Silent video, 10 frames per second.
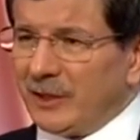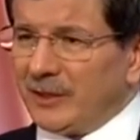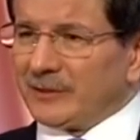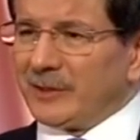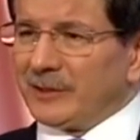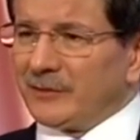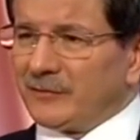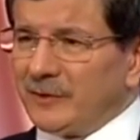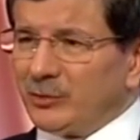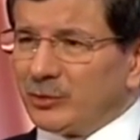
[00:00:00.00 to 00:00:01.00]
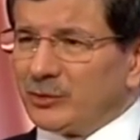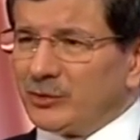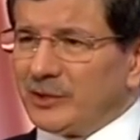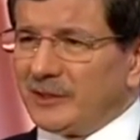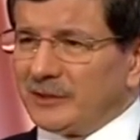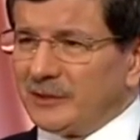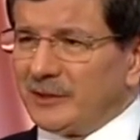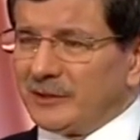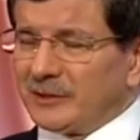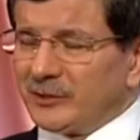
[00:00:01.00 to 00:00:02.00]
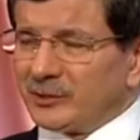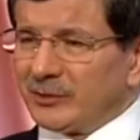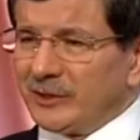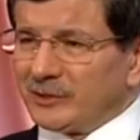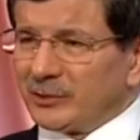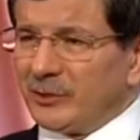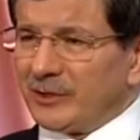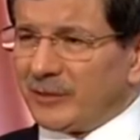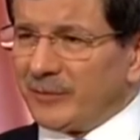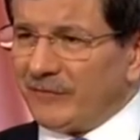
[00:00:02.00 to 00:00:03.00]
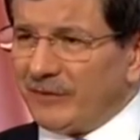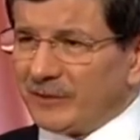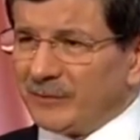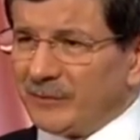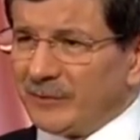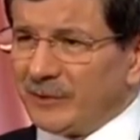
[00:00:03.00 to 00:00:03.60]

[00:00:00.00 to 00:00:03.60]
alternatifli düşünceleri dinledikten sonra yazılı olarak ben verdim.